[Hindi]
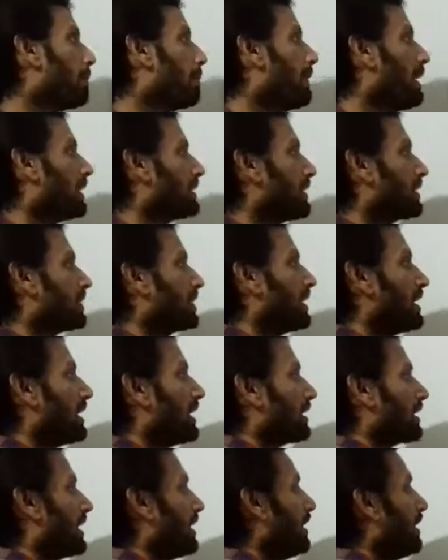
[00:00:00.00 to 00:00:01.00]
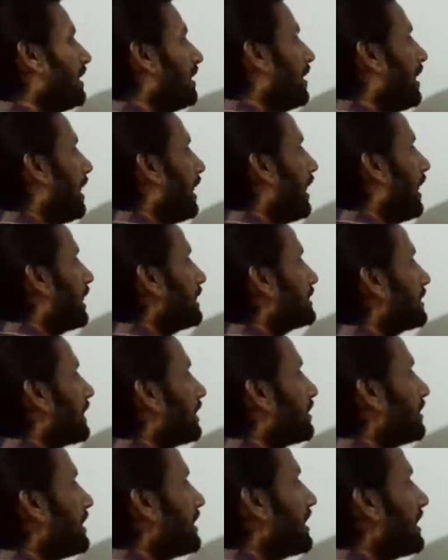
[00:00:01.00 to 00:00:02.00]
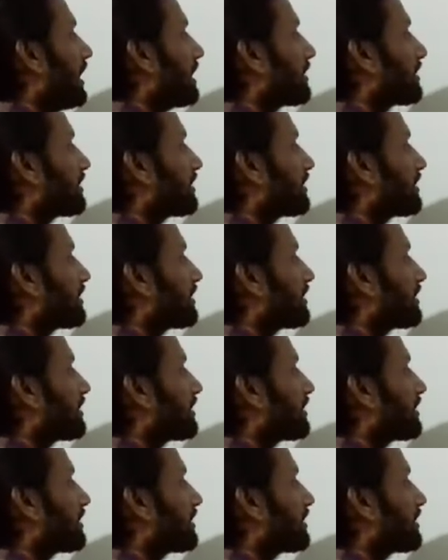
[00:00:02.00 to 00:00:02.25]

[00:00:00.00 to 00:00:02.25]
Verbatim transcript: बात आती है आगे आज़ादी या